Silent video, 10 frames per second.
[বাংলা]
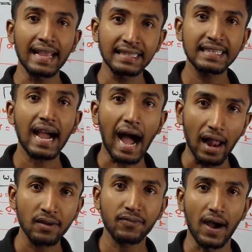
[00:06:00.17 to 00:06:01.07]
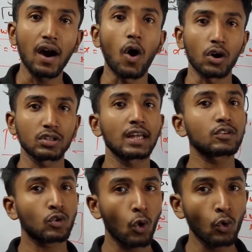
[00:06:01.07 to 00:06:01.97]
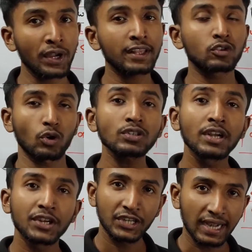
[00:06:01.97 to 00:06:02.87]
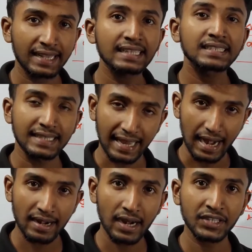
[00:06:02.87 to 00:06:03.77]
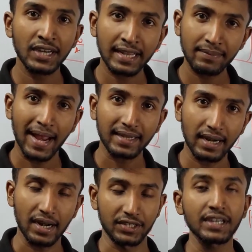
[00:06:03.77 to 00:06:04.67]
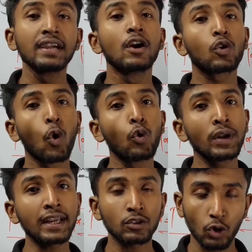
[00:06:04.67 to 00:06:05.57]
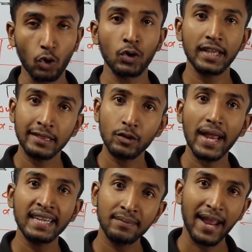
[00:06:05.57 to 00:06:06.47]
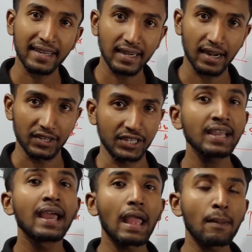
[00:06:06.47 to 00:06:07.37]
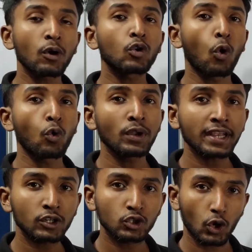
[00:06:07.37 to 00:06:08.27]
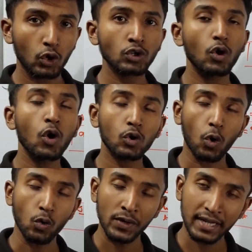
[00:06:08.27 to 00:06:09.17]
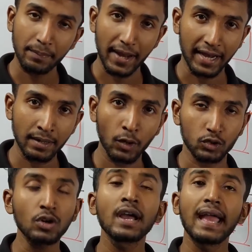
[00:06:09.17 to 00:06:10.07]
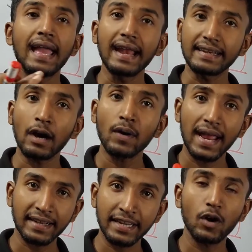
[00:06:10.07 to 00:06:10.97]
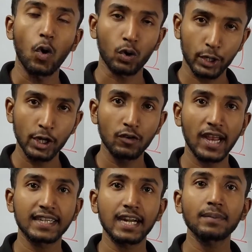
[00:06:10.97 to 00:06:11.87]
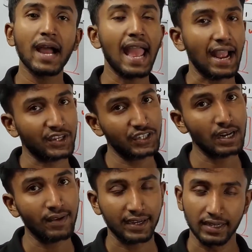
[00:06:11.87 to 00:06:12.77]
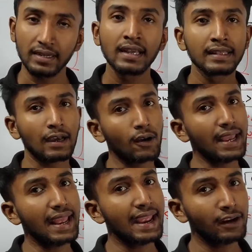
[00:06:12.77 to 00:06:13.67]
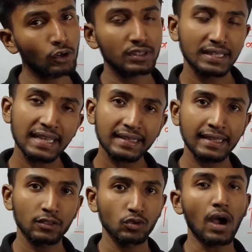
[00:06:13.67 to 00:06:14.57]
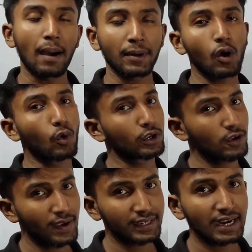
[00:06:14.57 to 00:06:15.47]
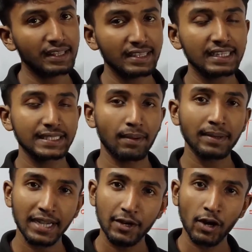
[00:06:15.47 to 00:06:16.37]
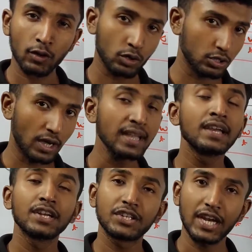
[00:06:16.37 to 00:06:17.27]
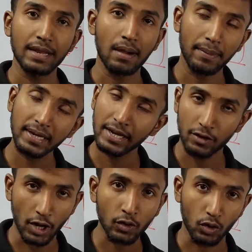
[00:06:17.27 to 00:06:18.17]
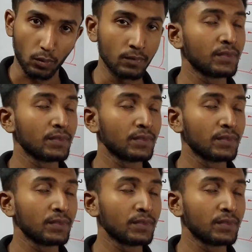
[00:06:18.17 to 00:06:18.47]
এই যে আলফা অর্থাৎ কৌণিক তরণ সেটা কি স্কেলার রাশি নাকি ভেক্টর রাশি কৌণিক ত্বরণ কিন্তু একটি ভেক্টর রাশি এবং কৌণিক সরণ ও কৌণিক বেগের মতো এটাও একটি অক্ষীয় ভেক্টর বা অ্যাক্সিয়াল ভেক্টর তাহলে এরও দিক কিন্তু আমরা অক্ষীয় ভেক্টরের দিক যেভাবে নির্ণয় করতে হয় সেইভাবেই নির্ণয় করব।